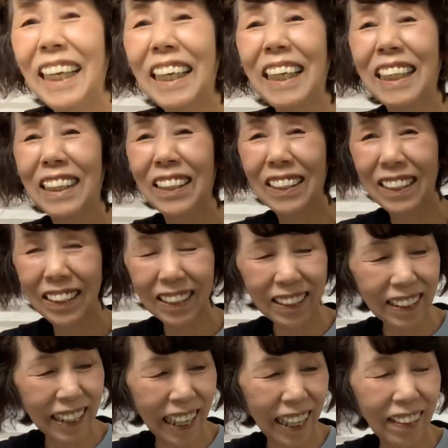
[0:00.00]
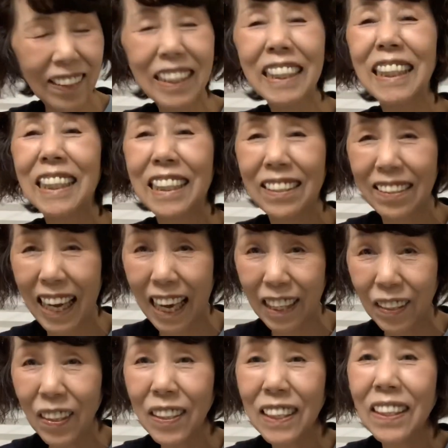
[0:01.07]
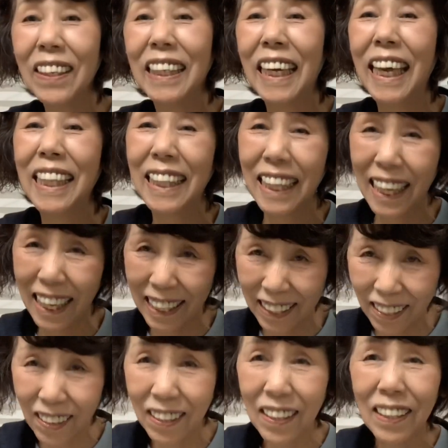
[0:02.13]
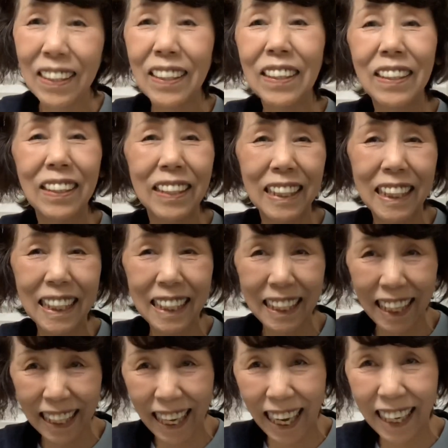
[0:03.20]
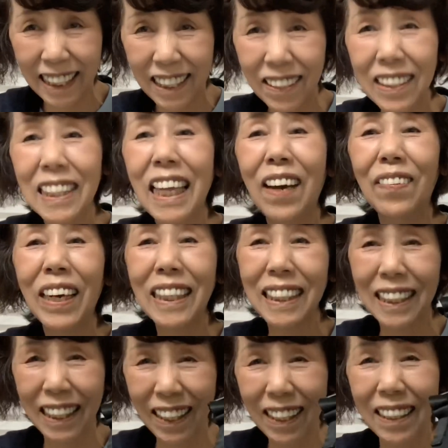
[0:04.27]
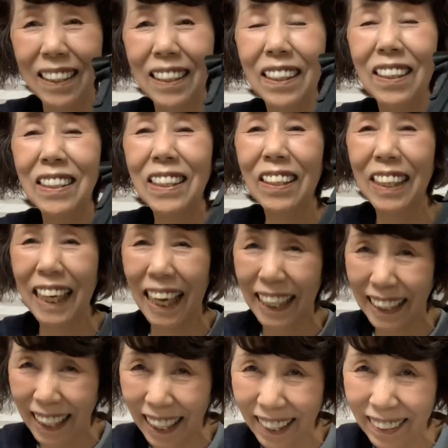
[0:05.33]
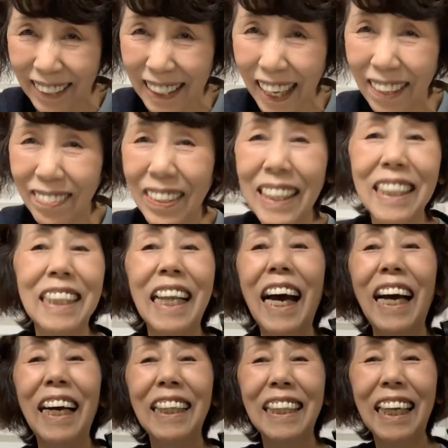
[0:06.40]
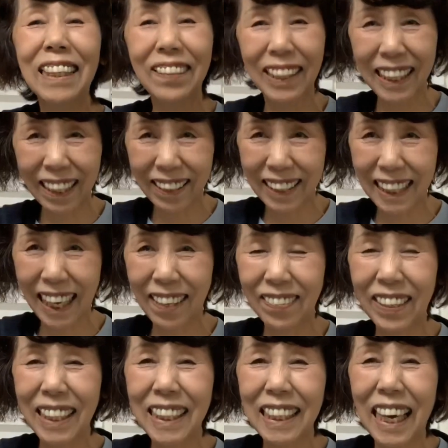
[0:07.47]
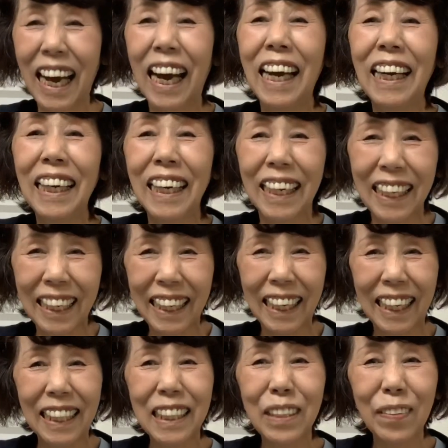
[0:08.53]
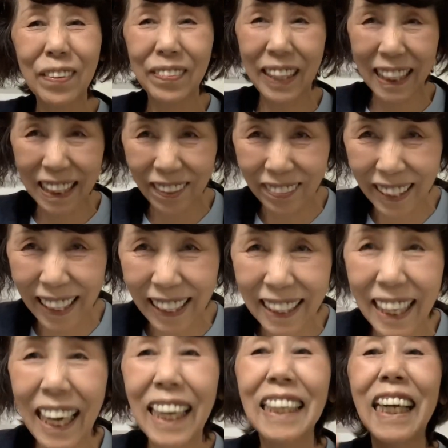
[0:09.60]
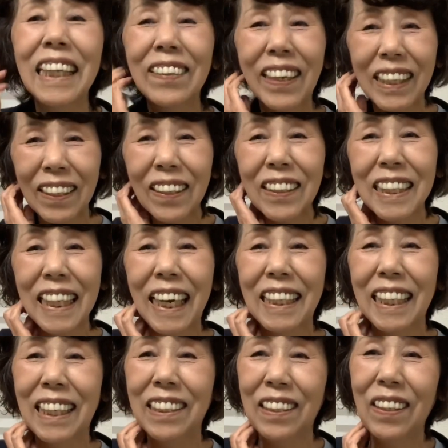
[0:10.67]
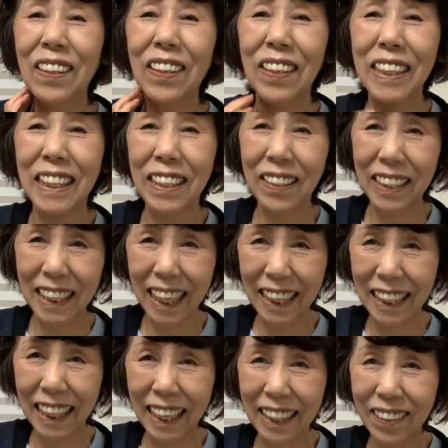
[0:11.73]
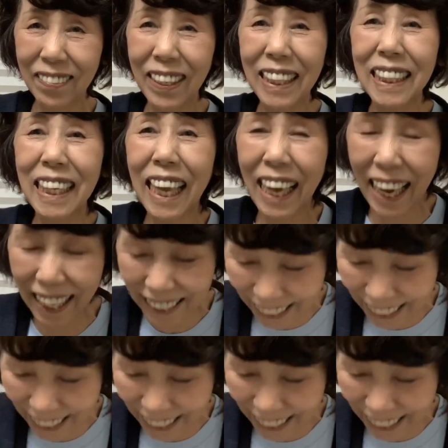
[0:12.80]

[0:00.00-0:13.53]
えー、ということで本日はローソン限定のちっちゃなショルダーバッグのご紹介でございました。なりわでございました。えー、いつも皆様方なりわのチャンネルをご視聴していただきましてあ